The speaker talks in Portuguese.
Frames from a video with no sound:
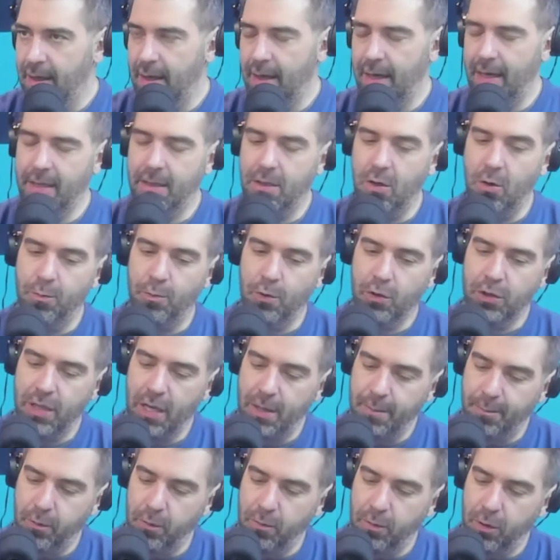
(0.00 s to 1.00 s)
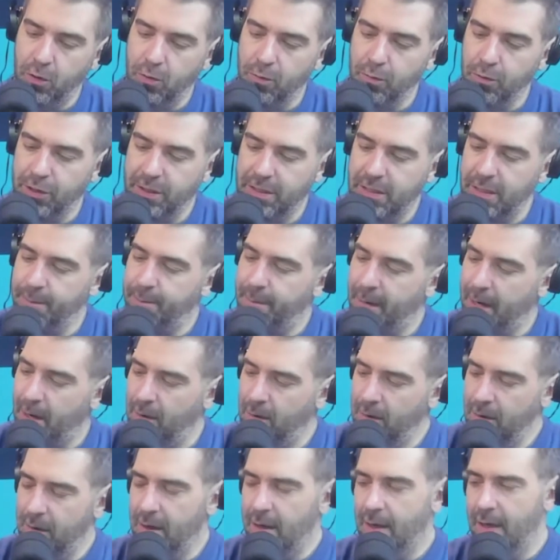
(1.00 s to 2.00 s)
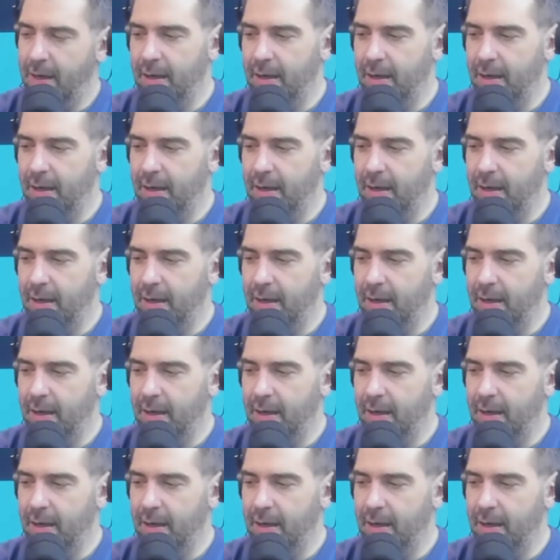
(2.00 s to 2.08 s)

entre o poder público municipal